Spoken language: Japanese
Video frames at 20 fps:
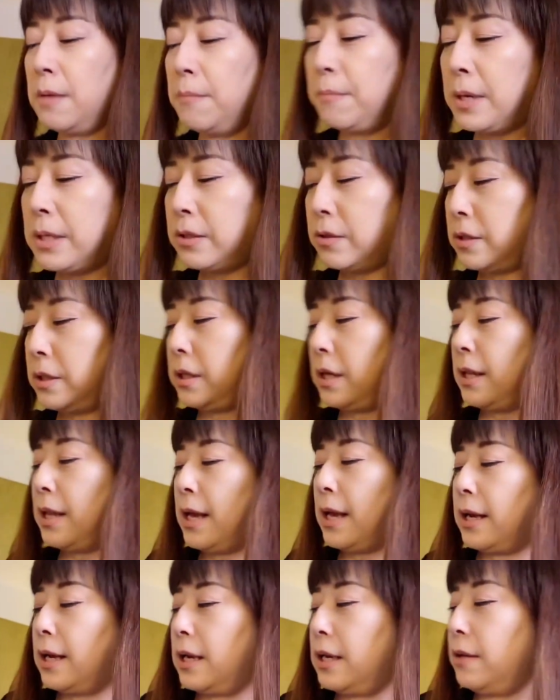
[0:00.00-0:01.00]
マスクしてな
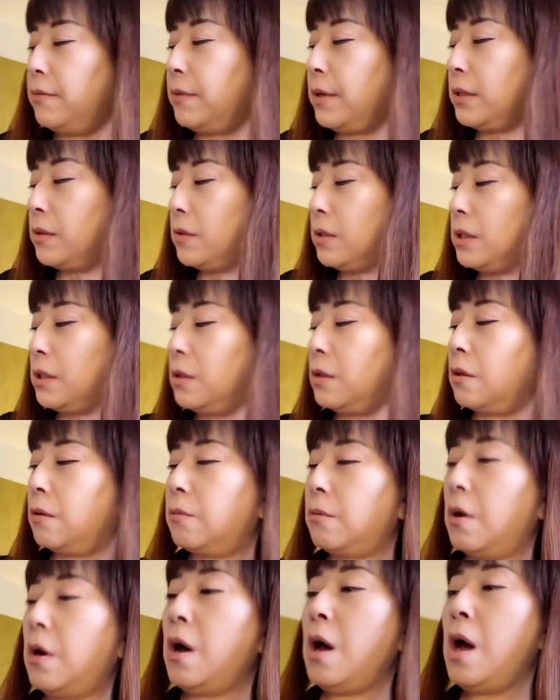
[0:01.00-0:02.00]
いからねフェイスシールド
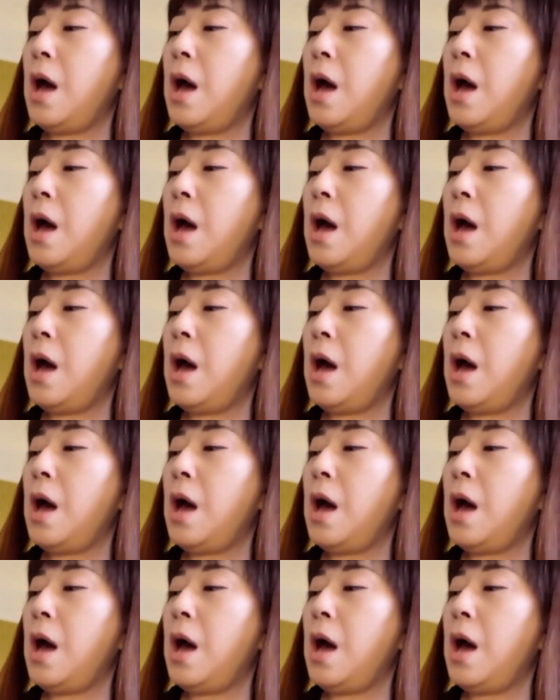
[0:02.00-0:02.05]
も